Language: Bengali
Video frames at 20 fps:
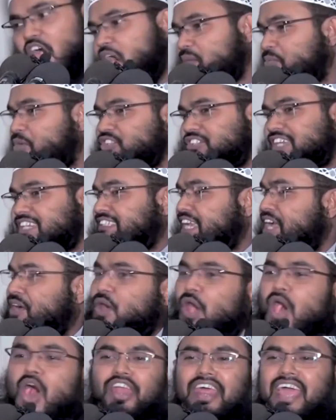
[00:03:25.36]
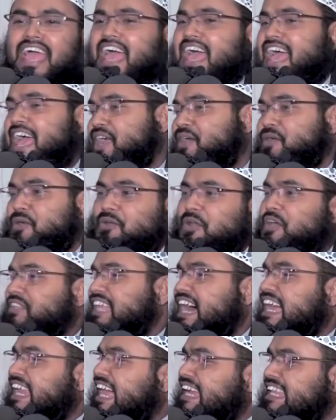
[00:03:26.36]
অবশেষে ঘরে কোনো
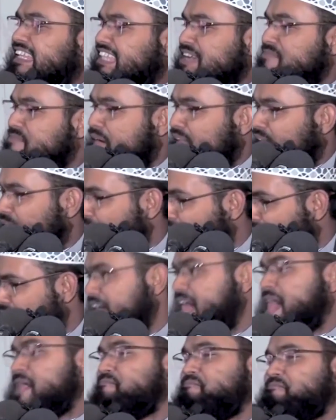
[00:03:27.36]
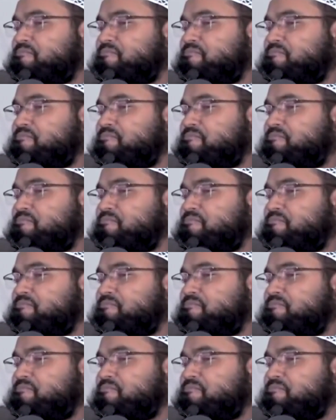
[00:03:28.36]
দানা নিতে পারলো না